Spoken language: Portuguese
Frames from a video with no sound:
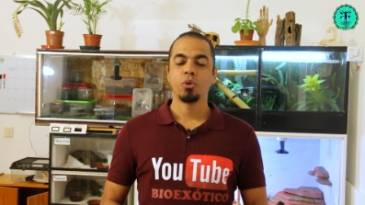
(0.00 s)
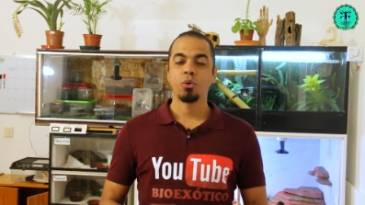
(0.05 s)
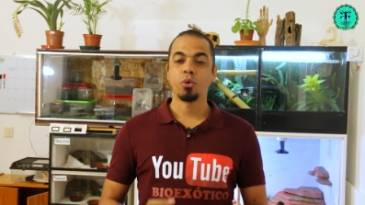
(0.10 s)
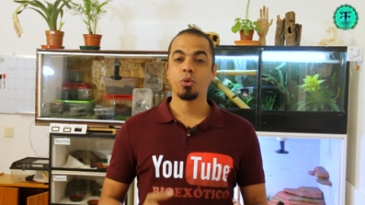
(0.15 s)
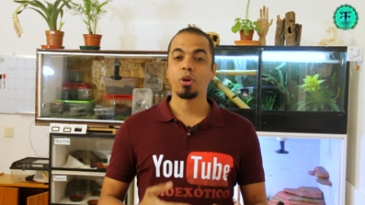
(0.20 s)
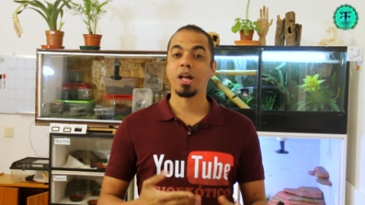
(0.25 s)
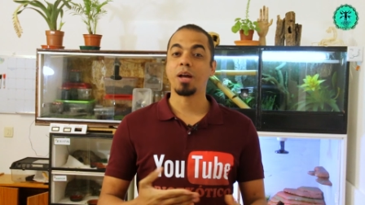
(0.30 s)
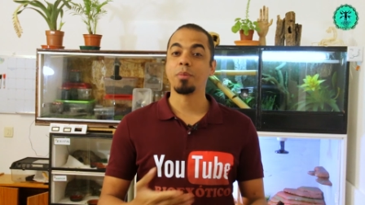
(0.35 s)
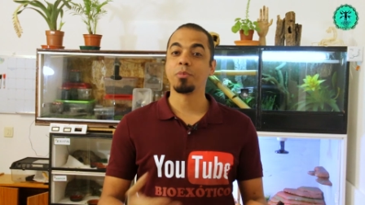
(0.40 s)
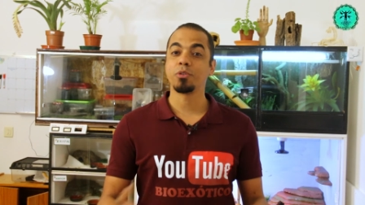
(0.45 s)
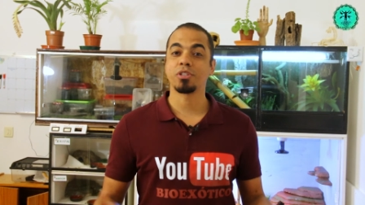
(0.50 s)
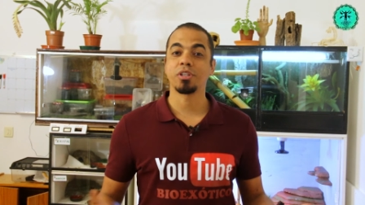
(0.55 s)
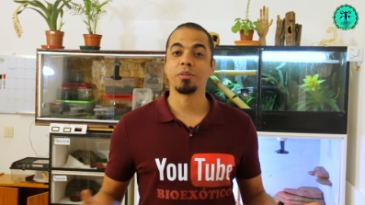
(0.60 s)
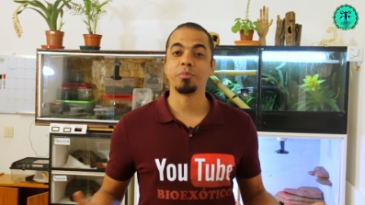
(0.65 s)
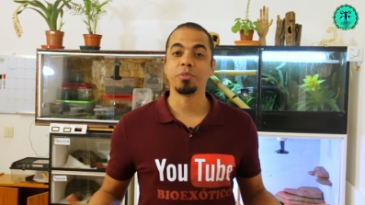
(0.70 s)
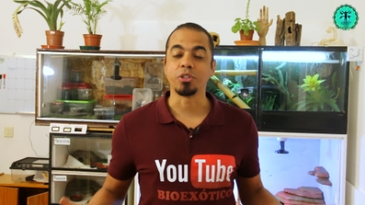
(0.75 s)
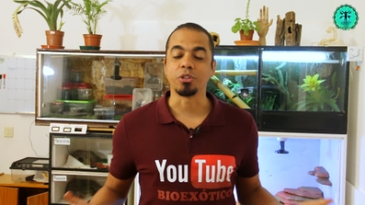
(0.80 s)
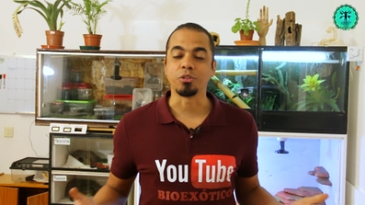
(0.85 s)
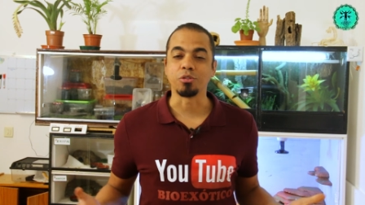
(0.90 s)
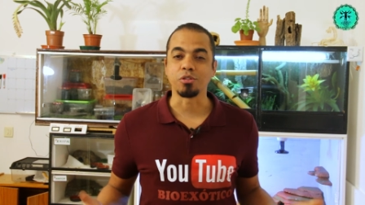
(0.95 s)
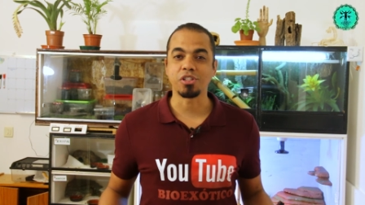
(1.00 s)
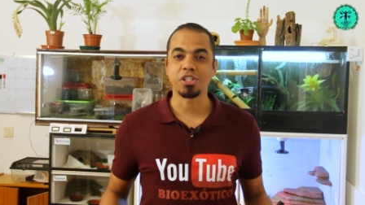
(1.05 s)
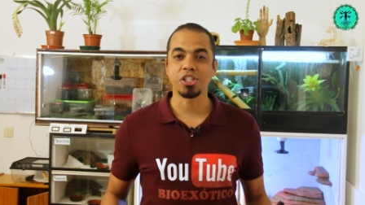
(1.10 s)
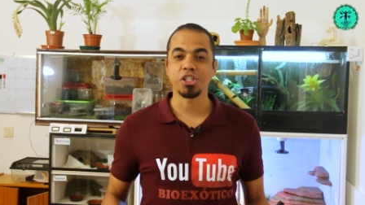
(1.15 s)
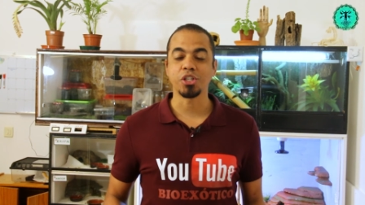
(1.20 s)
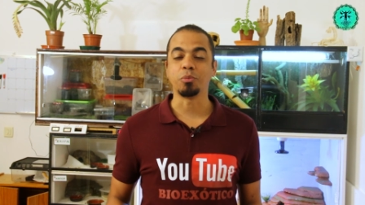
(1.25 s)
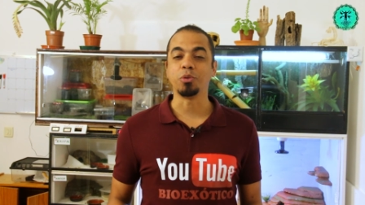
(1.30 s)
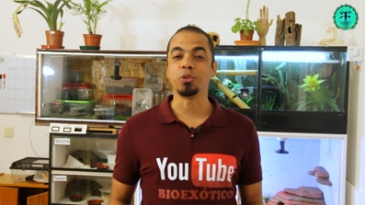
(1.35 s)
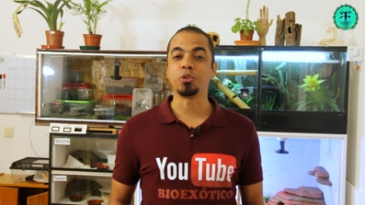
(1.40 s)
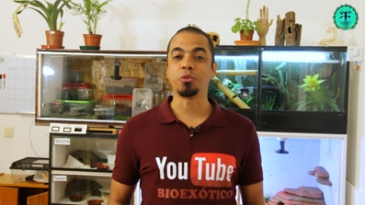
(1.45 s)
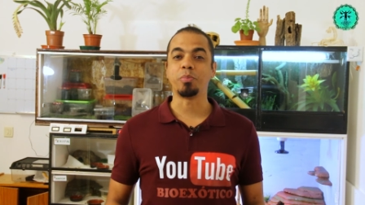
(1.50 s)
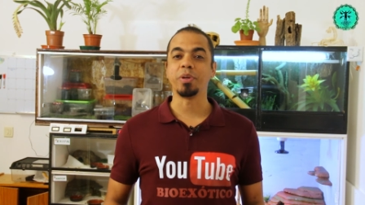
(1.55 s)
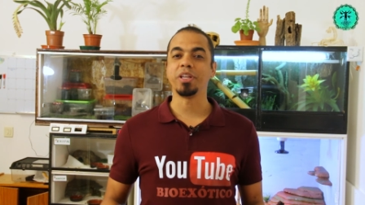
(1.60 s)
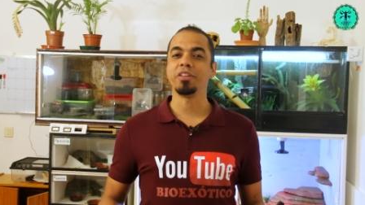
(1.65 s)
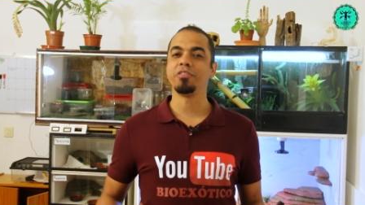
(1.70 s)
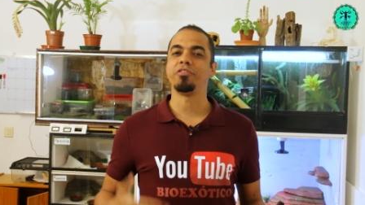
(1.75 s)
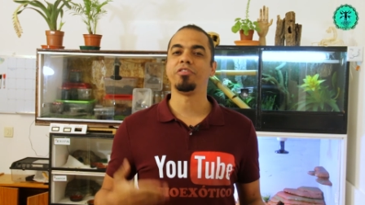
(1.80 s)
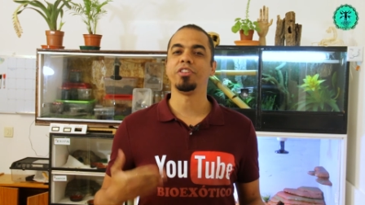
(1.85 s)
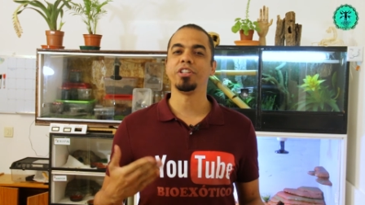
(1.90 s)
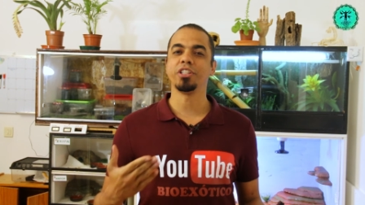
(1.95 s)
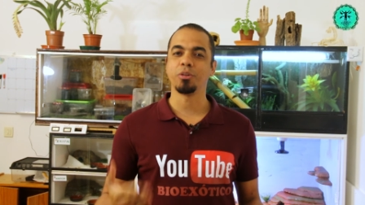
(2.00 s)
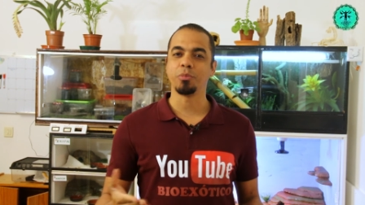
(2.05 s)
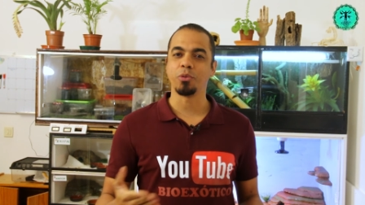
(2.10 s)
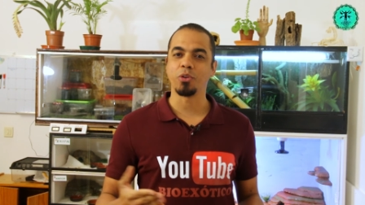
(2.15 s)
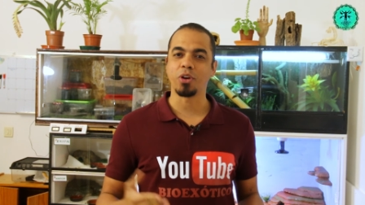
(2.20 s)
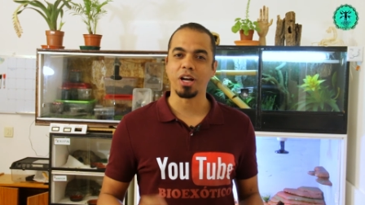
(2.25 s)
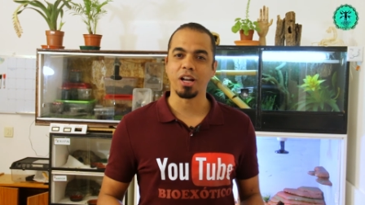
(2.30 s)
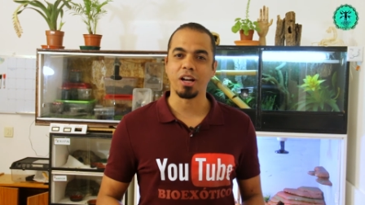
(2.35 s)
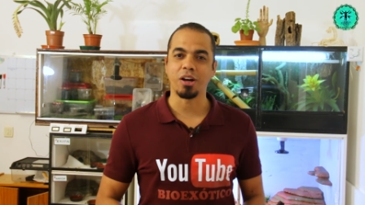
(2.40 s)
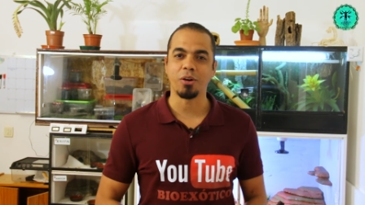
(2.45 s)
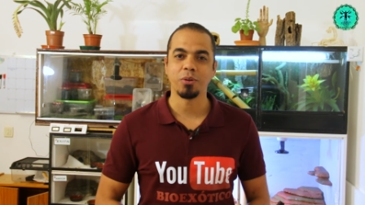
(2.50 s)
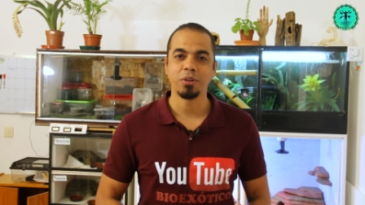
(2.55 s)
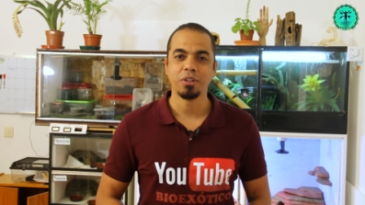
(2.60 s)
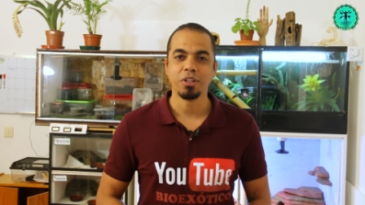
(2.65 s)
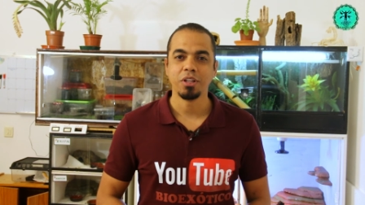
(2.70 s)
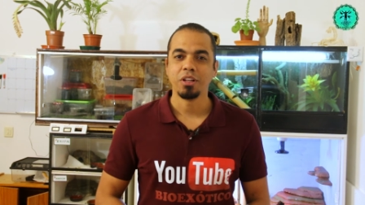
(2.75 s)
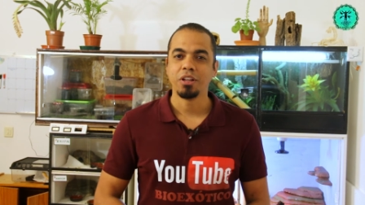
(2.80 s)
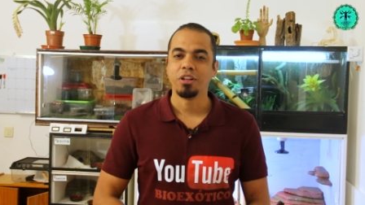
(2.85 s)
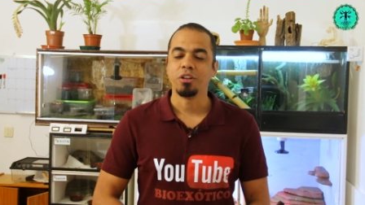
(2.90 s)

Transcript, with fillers: Olá, meus amigos, seja muito bem-vindo ao meu canal.